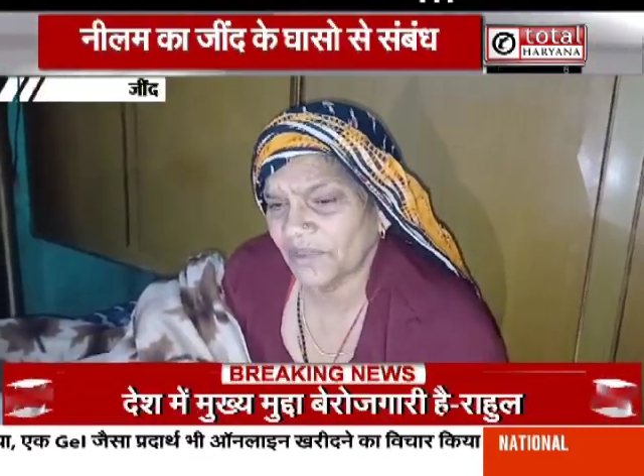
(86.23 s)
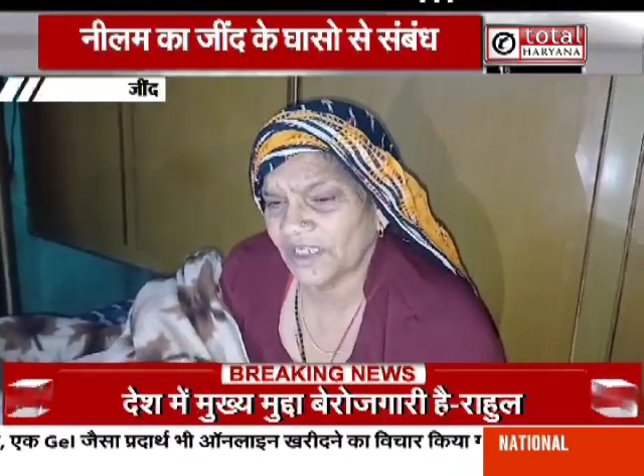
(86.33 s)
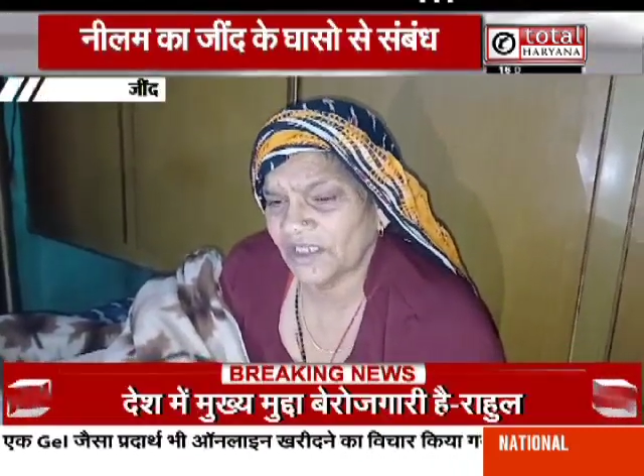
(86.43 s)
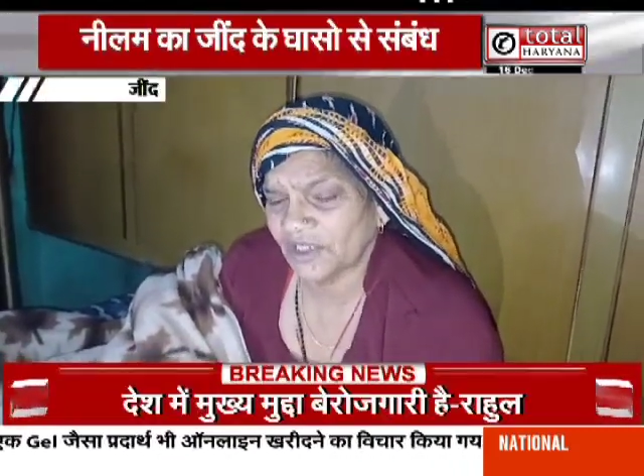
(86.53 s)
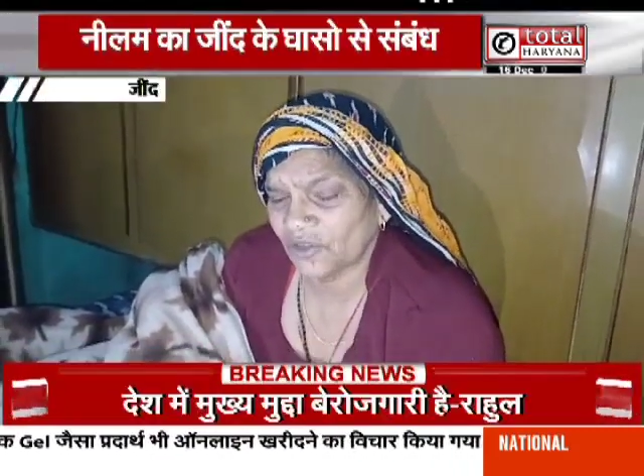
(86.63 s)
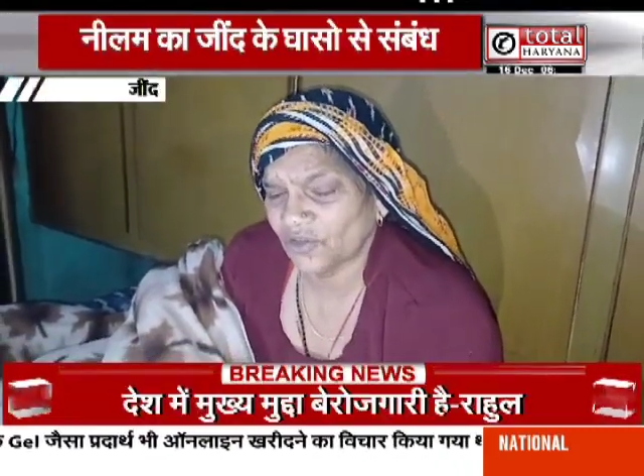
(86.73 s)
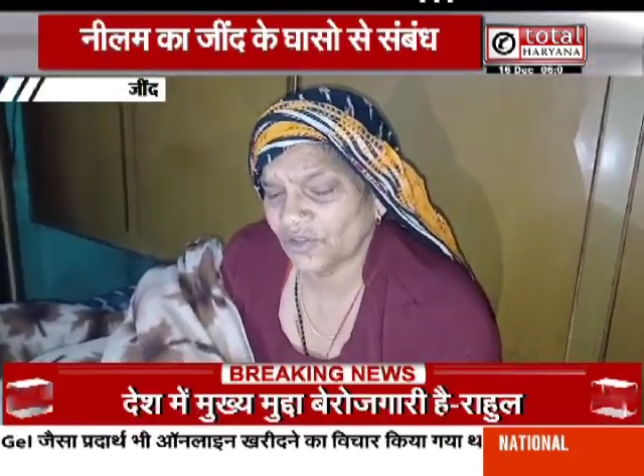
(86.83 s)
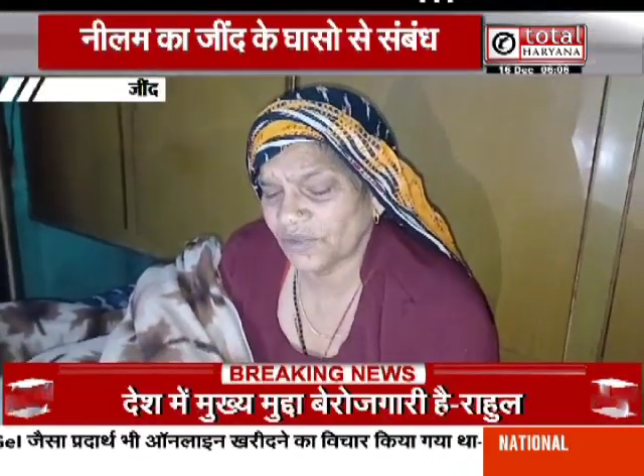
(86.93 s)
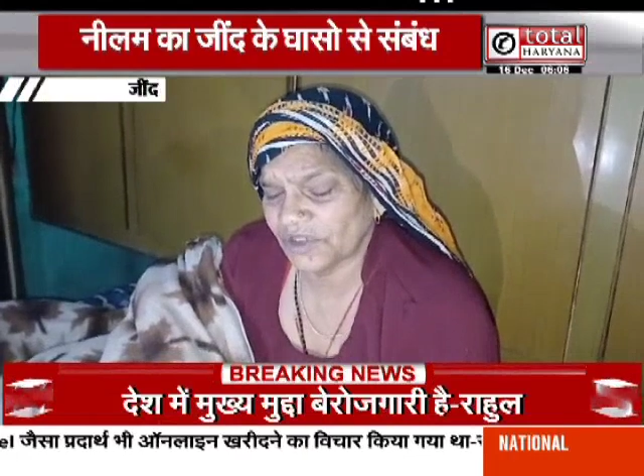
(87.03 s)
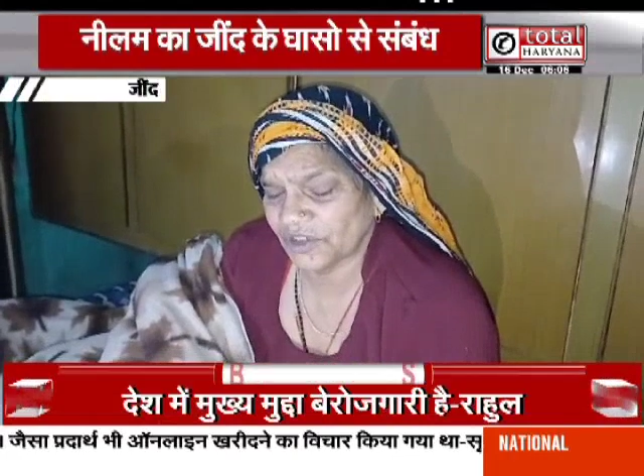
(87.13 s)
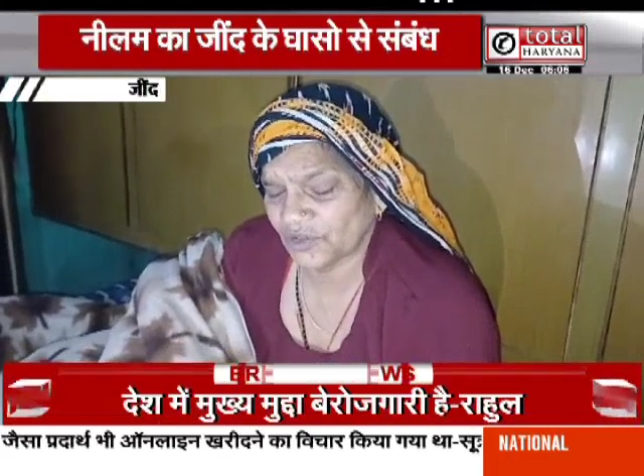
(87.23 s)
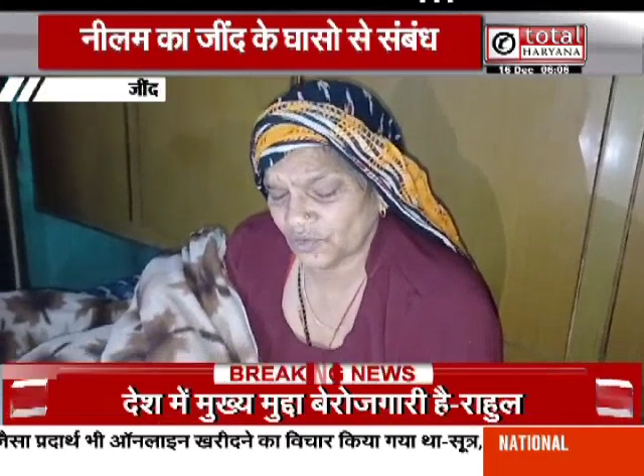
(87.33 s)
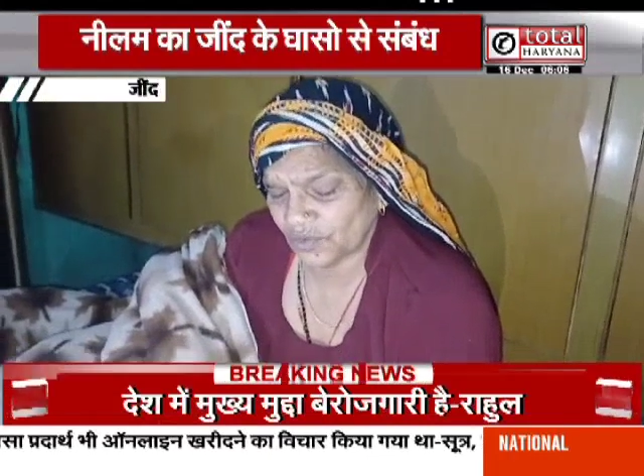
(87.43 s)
बोला देख लो जी बच्चे